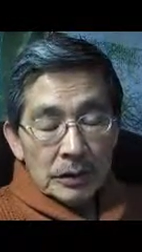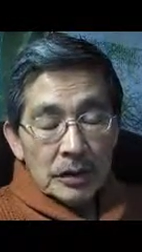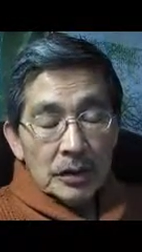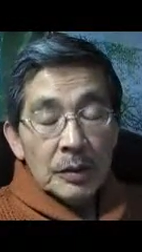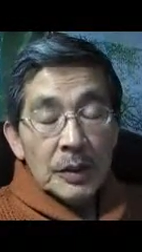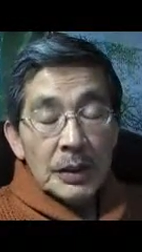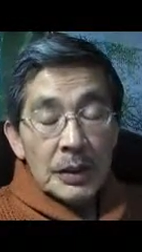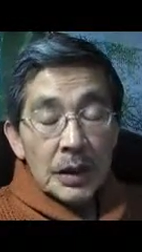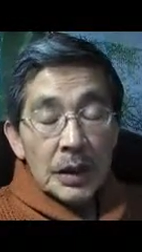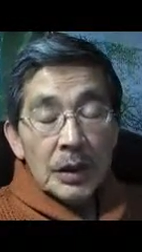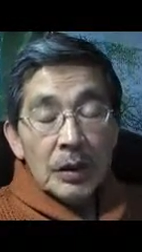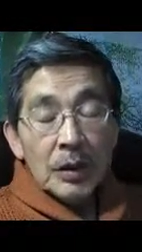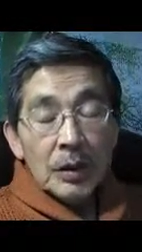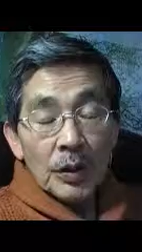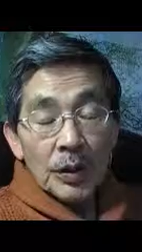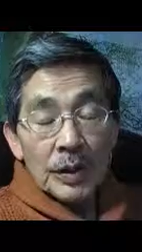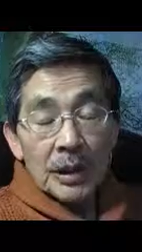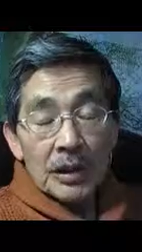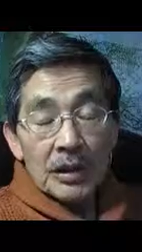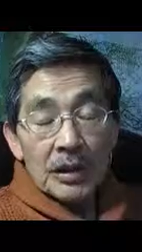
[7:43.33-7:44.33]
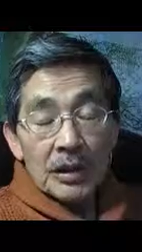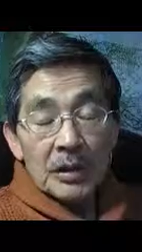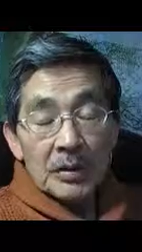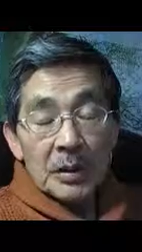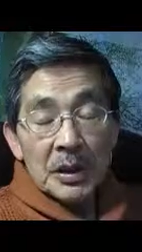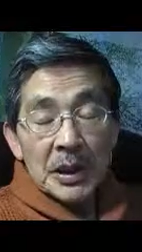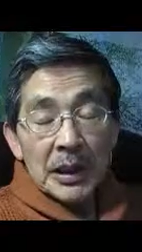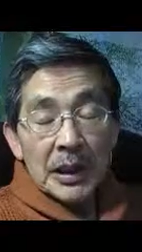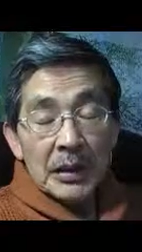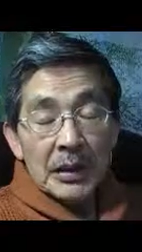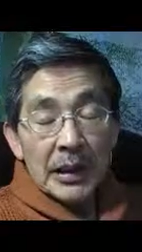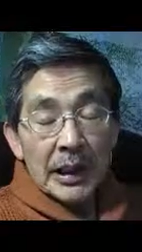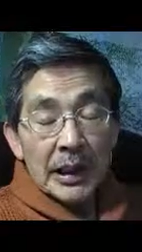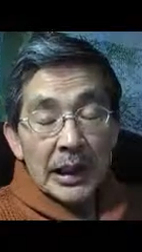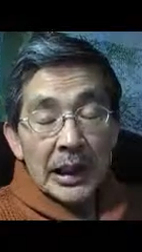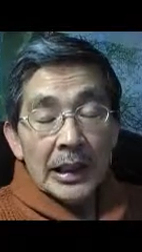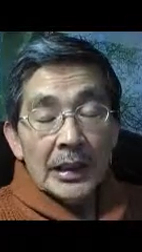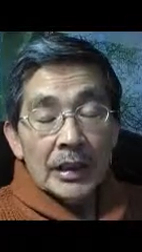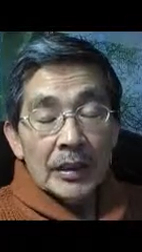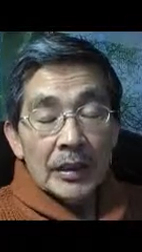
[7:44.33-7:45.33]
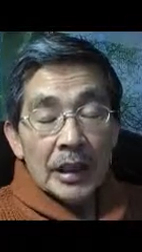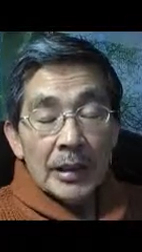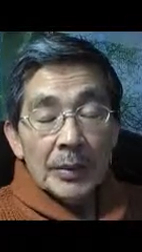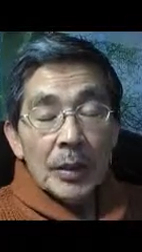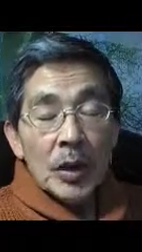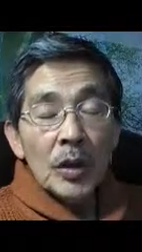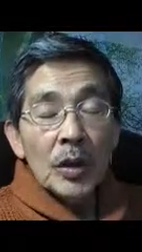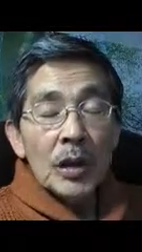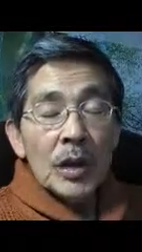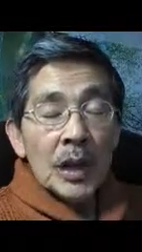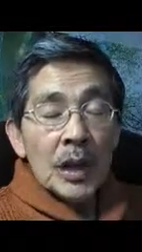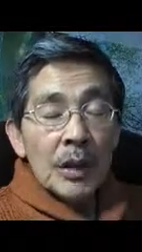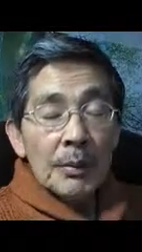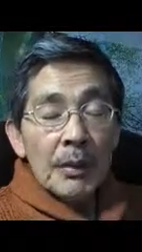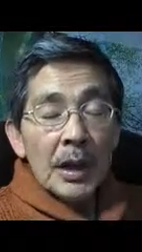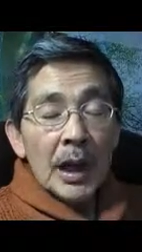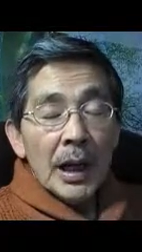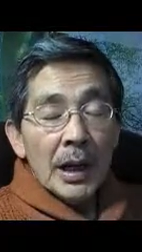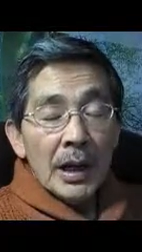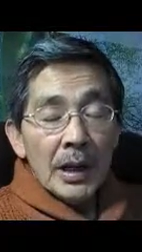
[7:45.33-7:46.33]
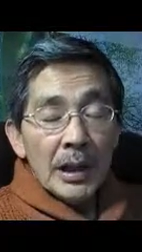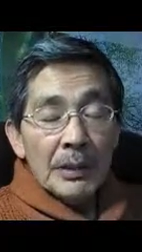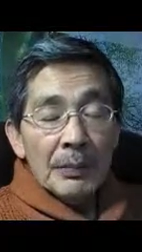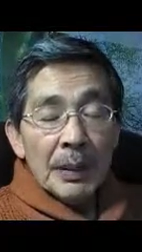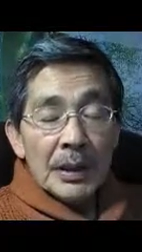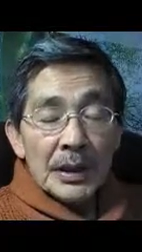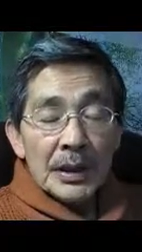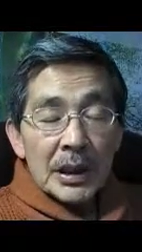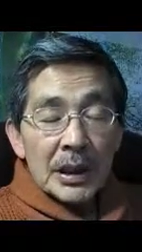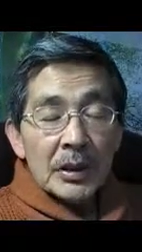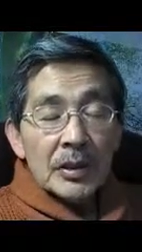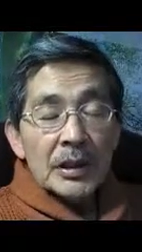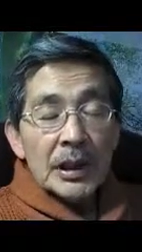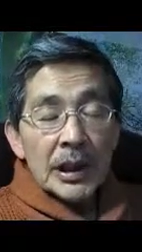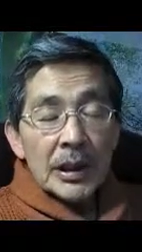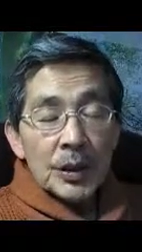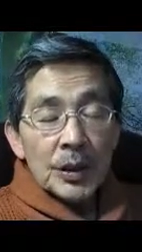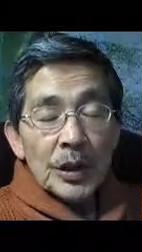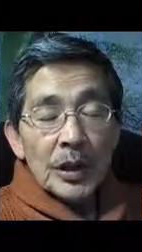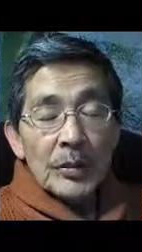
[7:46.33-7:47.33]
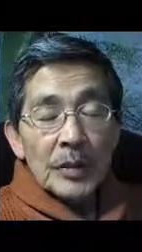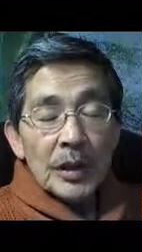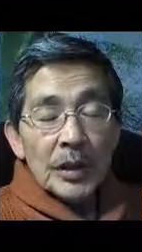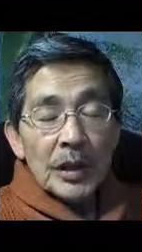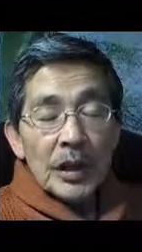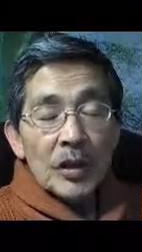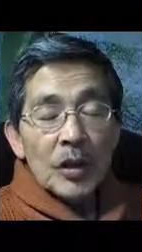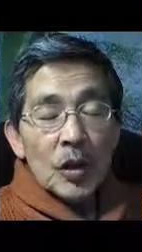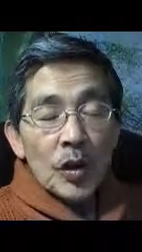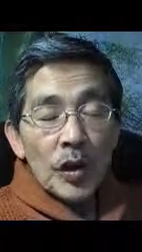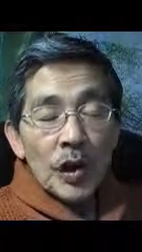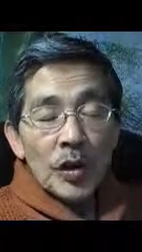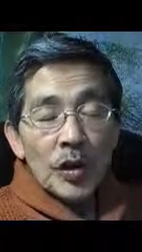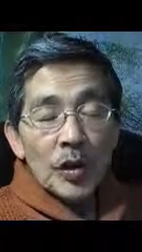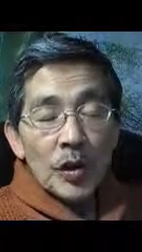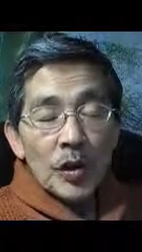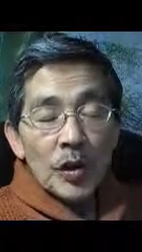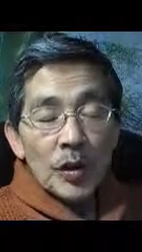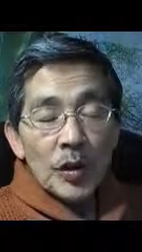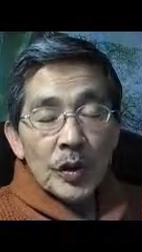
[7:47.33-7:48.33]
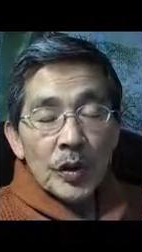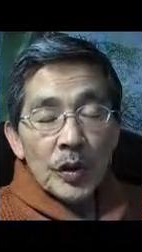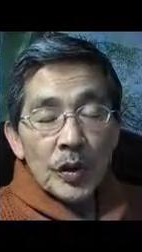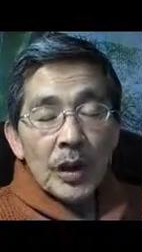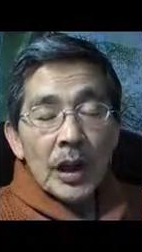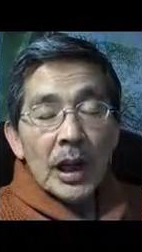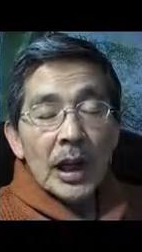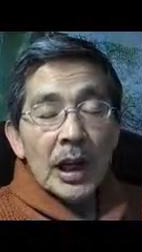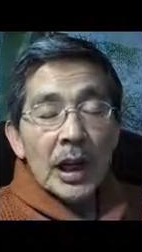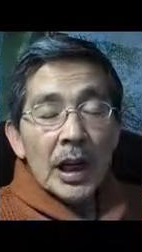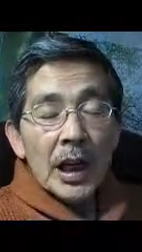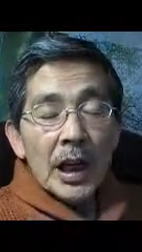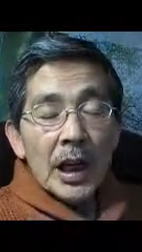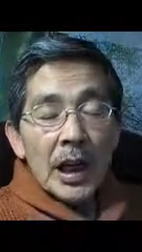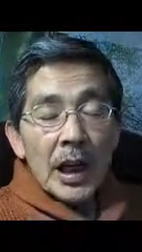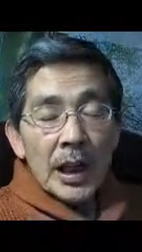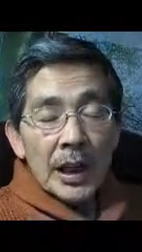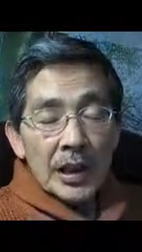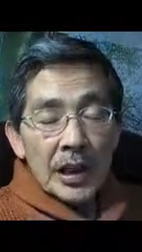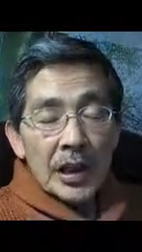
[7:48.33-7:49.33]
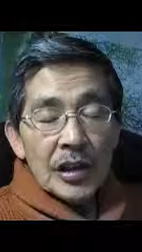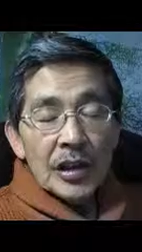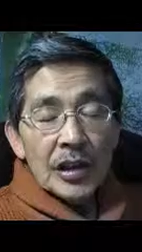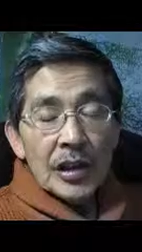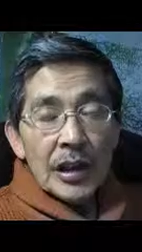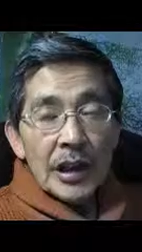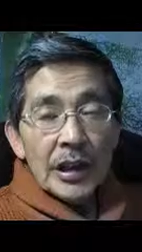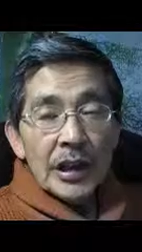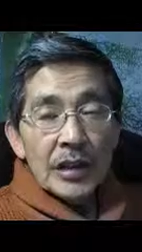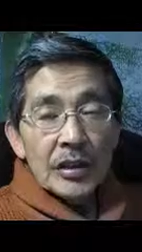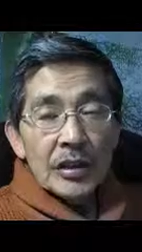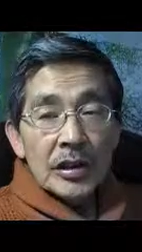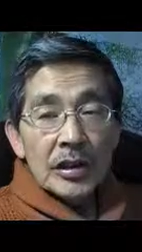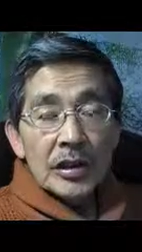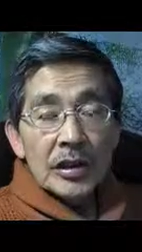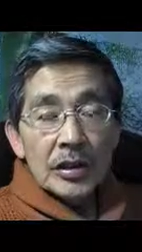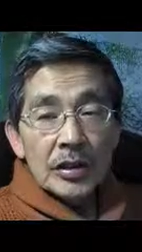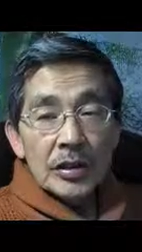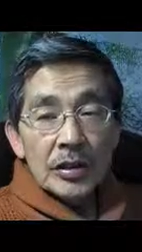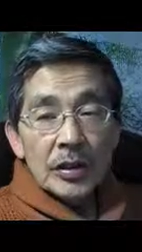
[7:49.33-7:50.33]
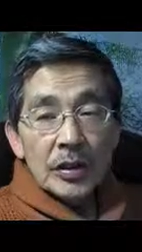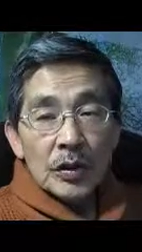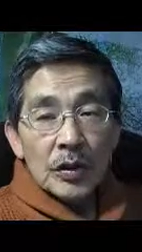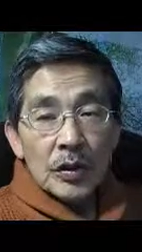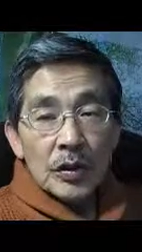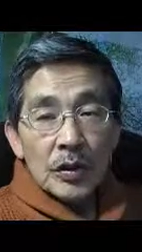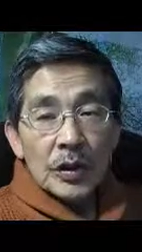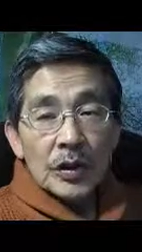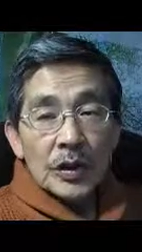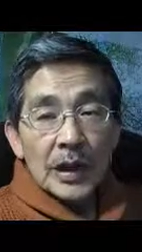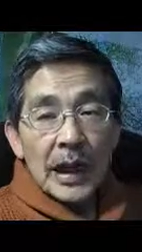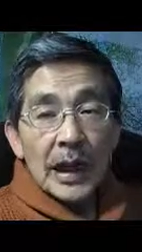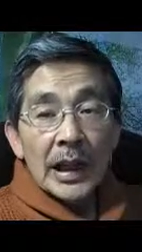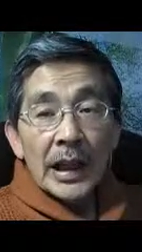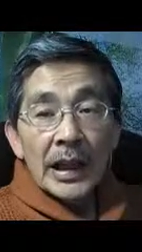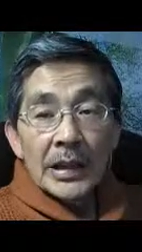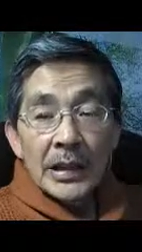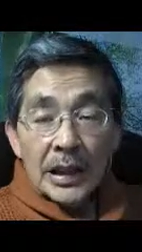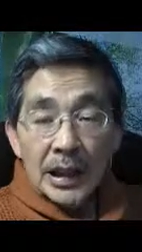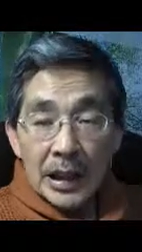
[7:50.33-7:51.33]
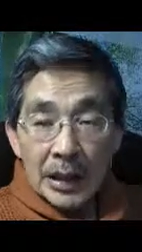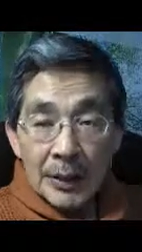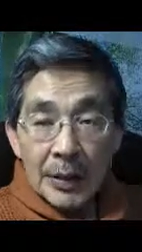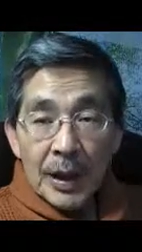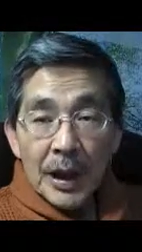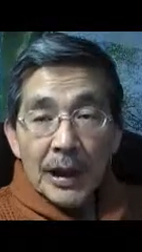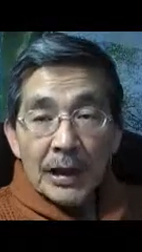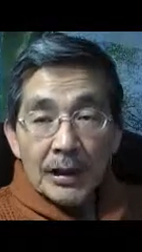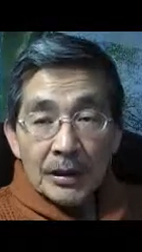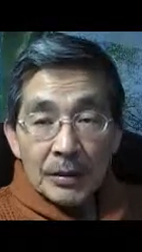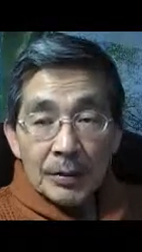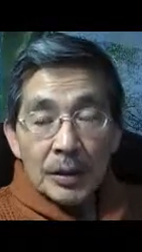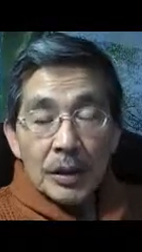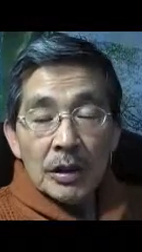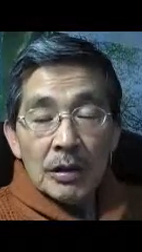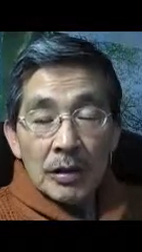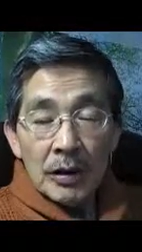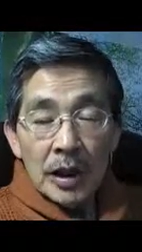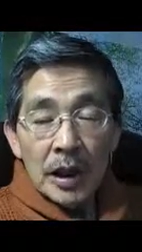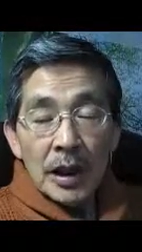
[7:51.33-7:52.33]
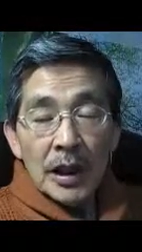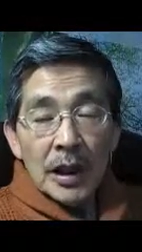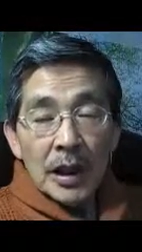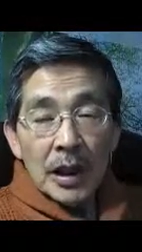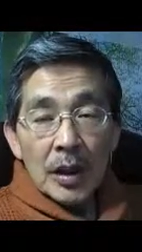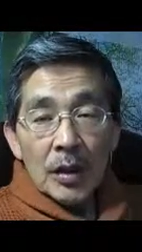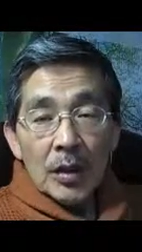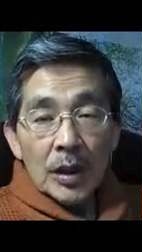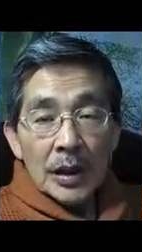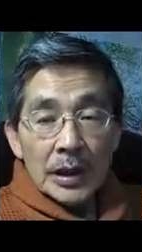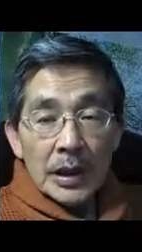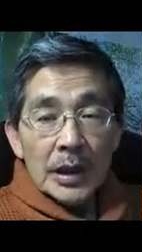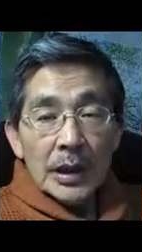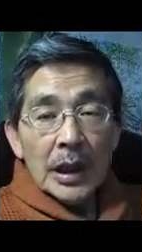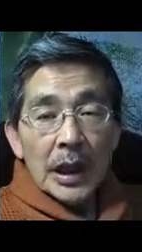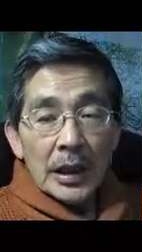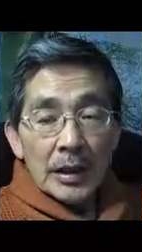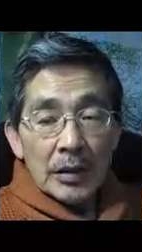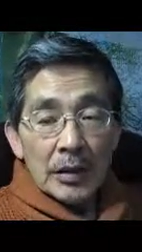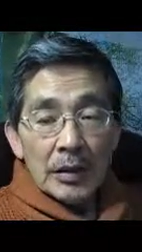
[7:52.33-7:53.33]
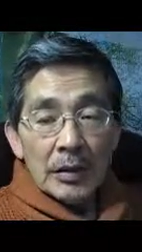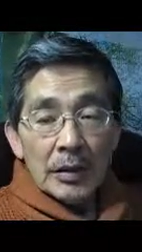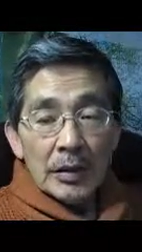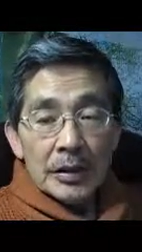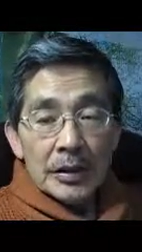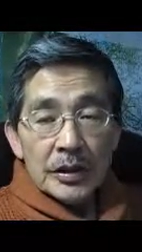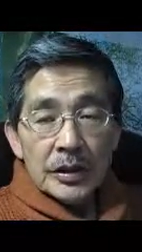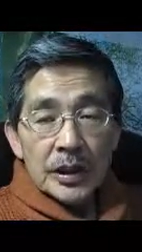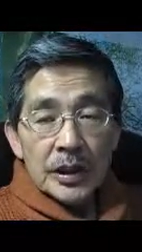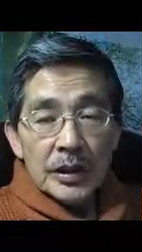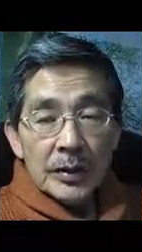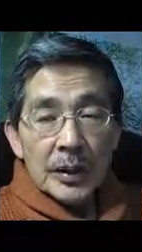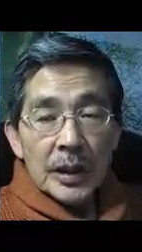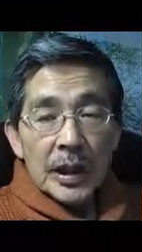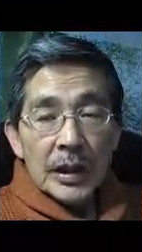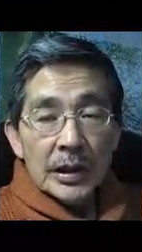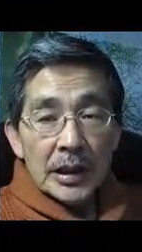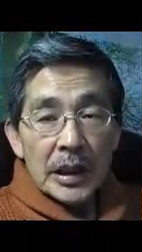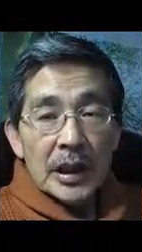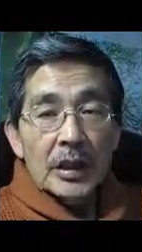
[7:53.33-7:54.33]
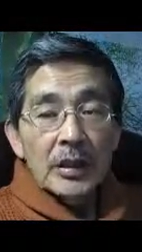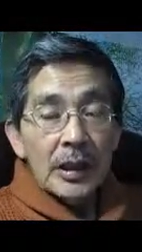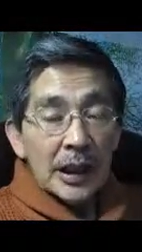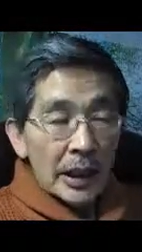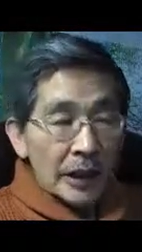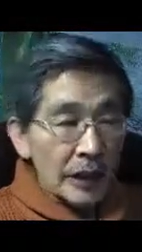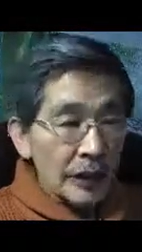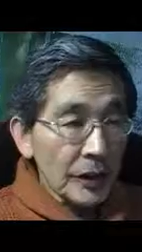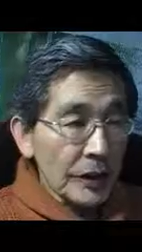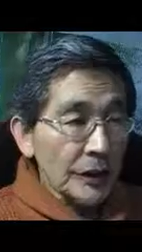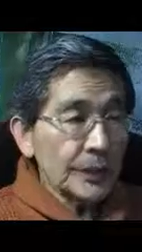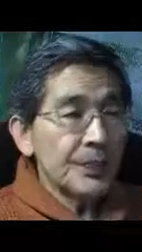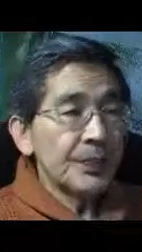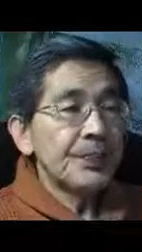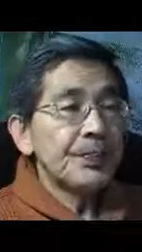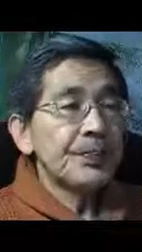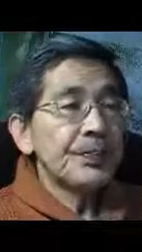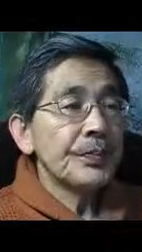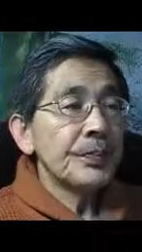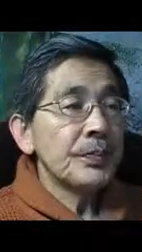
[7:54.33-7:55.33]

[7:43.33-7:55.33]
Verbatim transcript: 全てこれで説明できるわけじゃないんですけども、まあ、一般的に言う先ほど言いました長男長女の人がケチになりやすいっていう一つの段階的なメカニズムというのは、これで、あの、説明できるわけです。